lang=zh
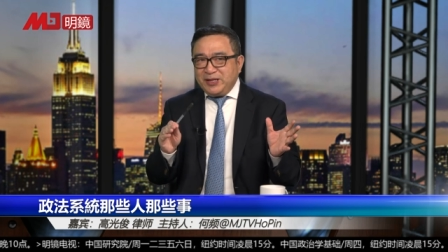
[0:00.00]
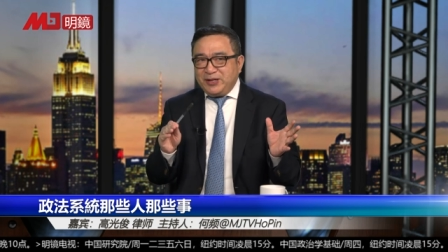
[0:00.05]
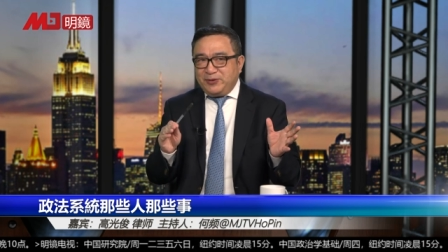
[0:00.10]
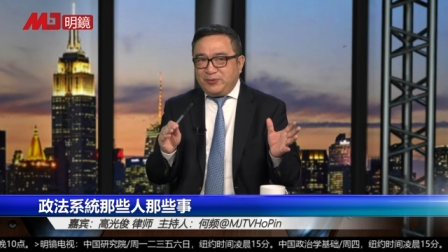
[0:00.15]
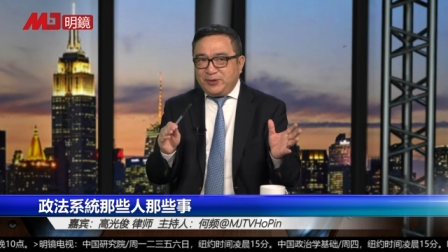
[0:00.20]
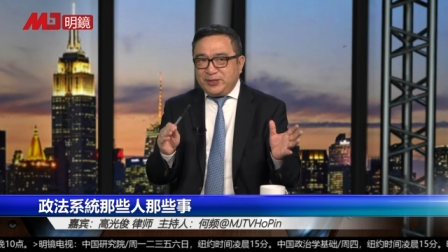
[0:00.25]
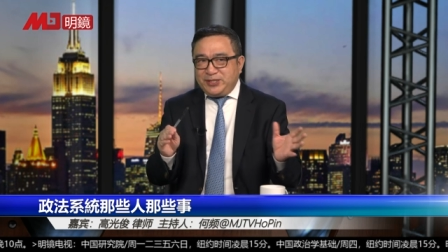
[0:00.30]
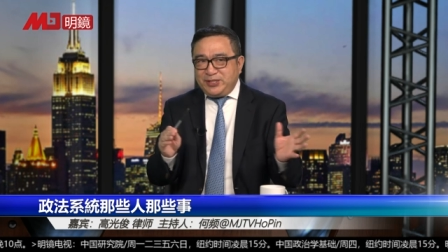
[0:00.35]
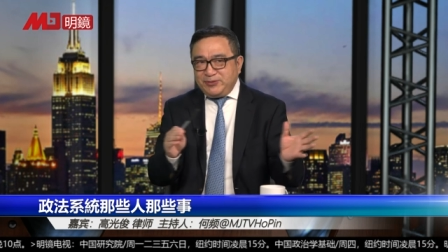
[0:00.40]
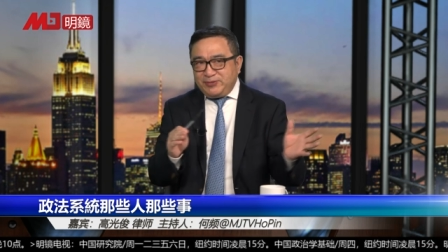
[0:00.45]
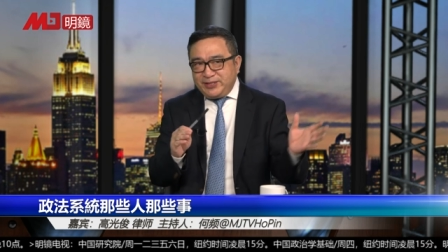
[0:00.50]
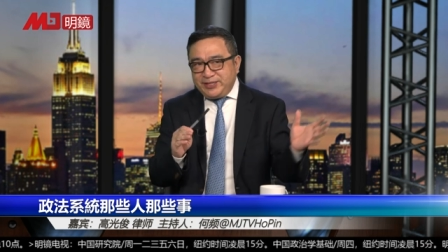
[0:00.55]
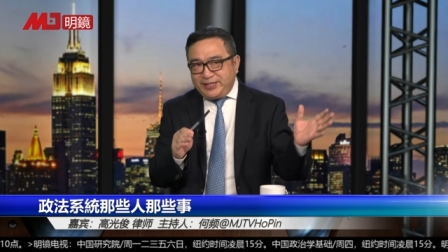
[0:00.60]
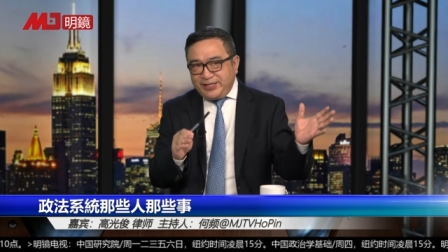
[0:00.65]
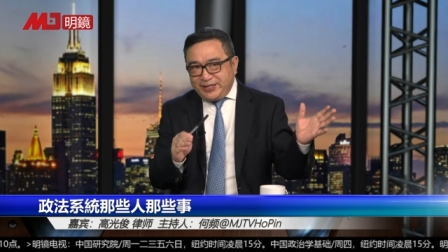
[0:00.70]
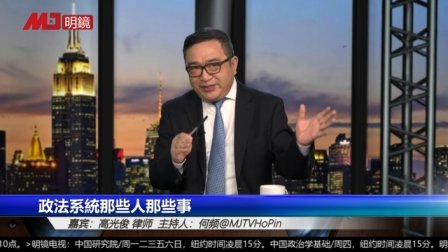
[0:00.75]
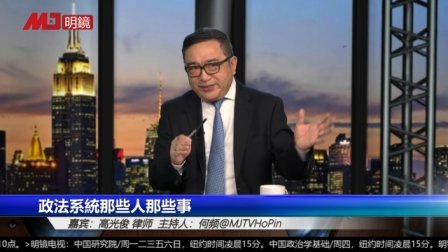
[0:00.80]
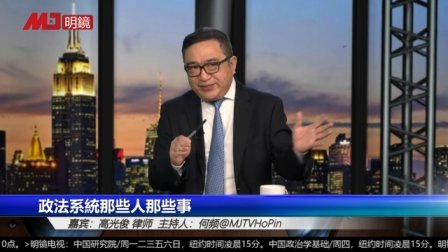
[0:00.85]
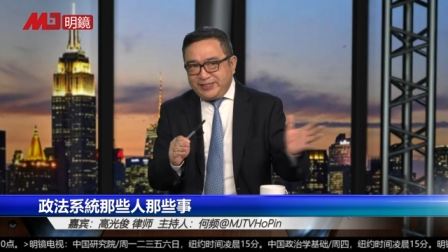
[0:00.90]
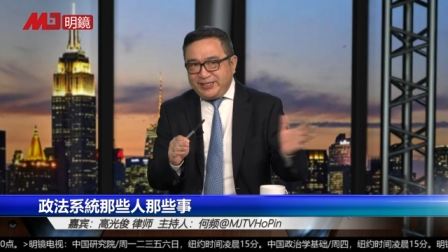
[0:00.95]
我希望
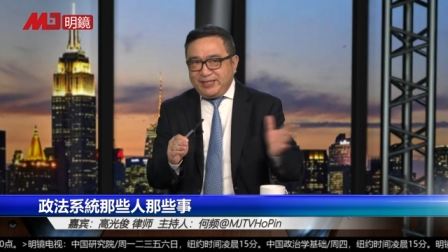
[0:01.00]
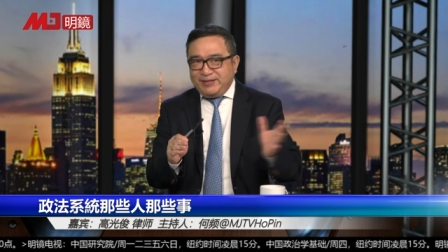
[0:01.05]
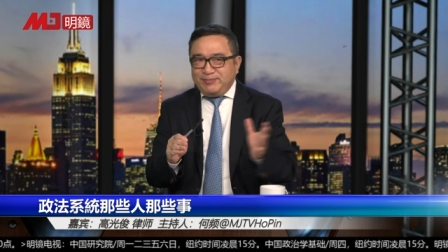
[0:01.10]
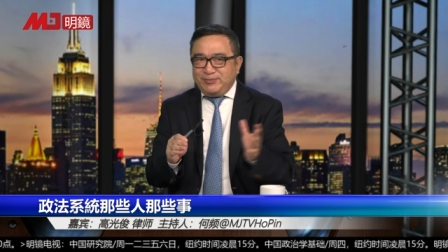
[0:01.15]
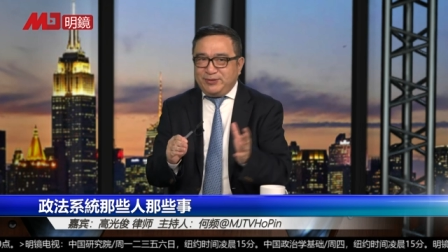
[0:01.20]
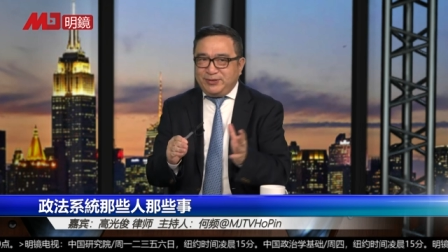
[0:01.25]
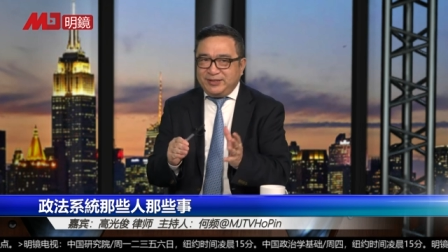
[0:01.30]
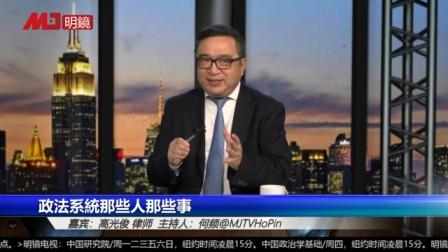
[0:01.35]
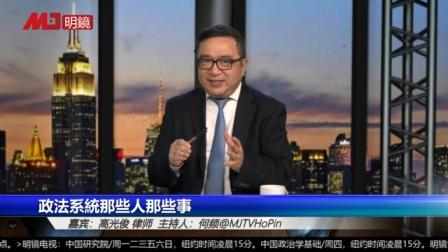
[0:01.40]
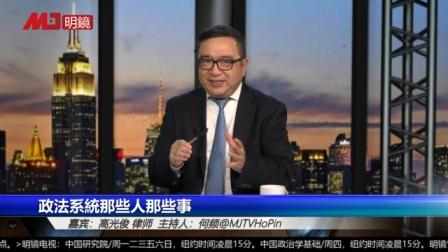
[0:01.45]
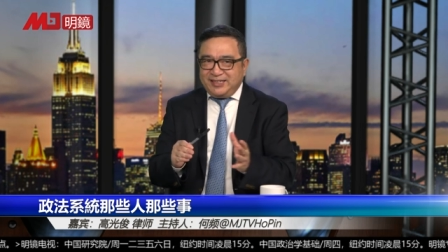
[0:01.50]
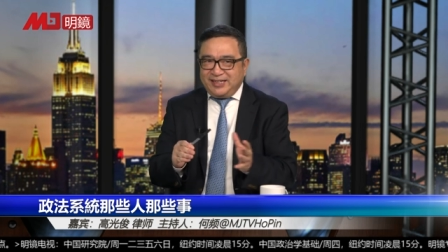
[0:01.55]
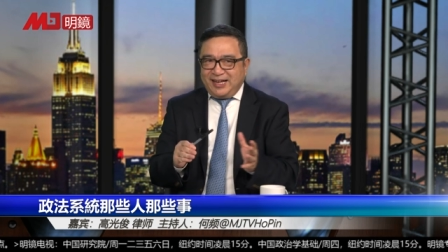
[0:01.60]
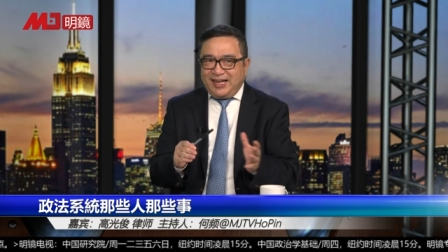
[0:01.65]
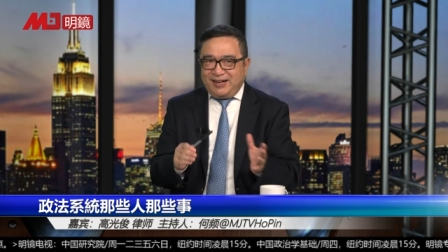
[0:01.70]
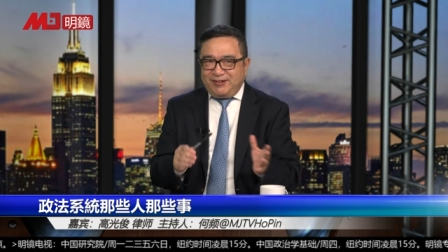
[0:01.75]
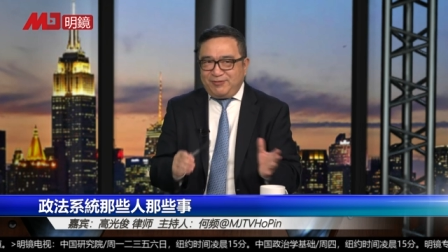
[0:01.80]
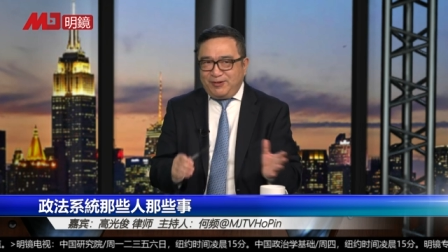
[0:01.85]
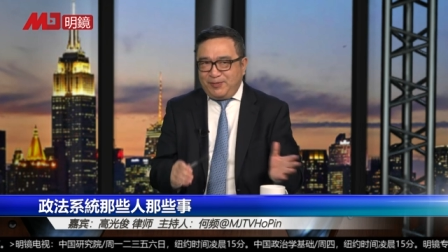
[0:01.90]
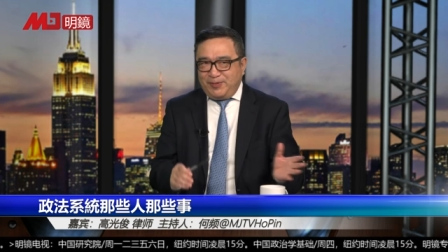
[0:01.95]
这个节目
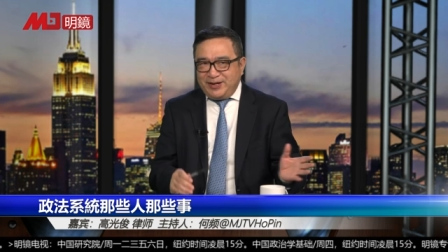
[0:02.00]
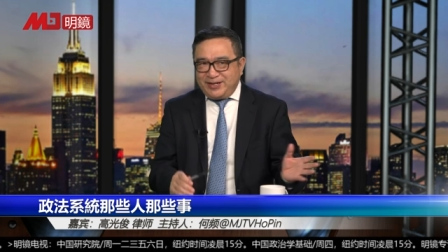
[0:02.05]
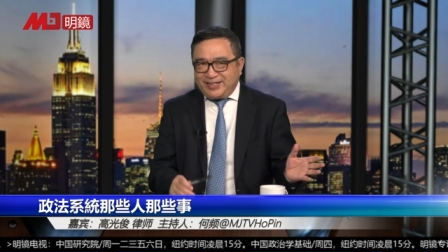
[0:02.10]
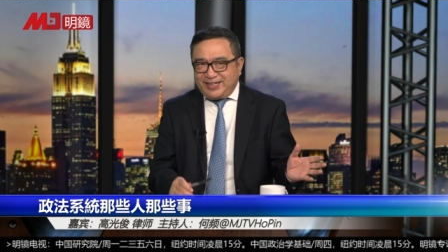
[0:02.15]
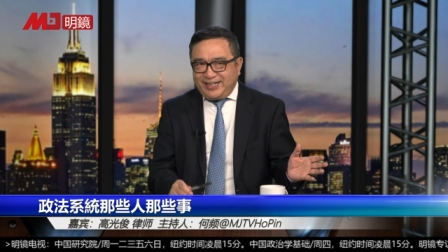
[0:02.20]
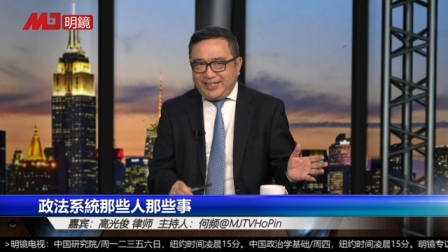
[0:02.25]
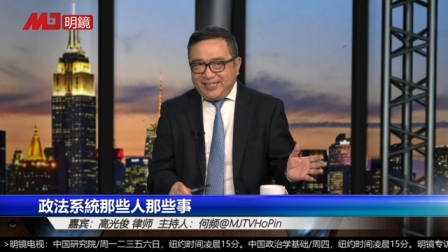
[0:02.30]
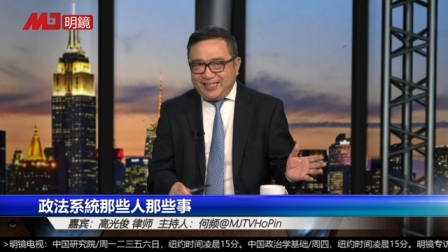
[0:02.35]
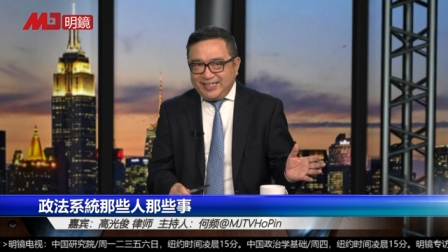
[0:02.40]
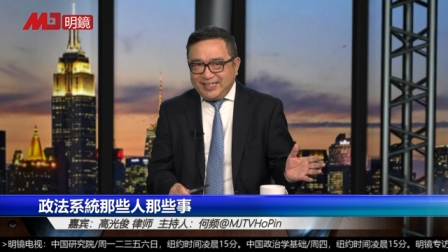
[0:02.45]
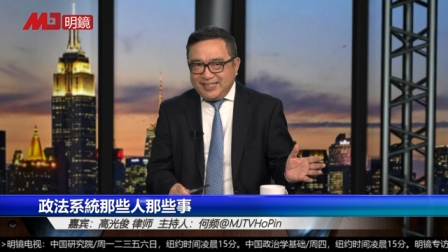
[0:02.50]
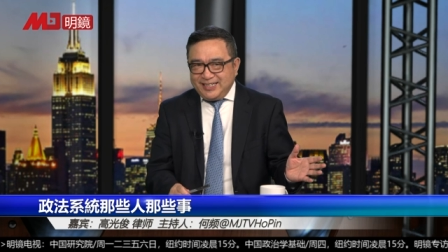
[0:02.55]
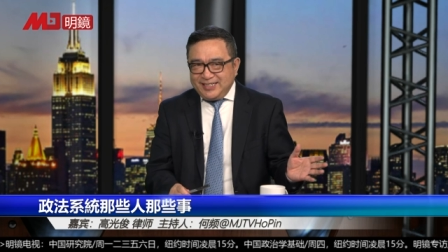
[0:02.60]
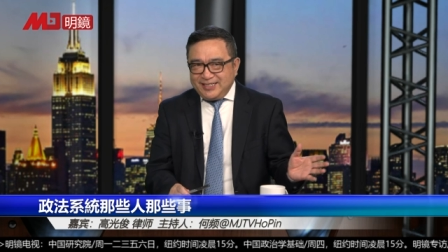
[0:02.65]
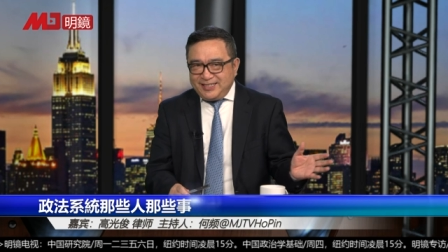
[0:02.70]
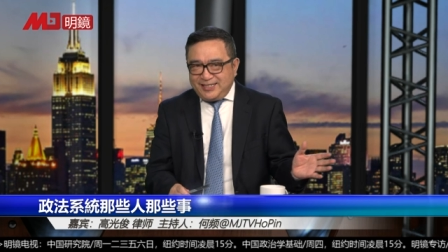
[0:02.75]
我们可以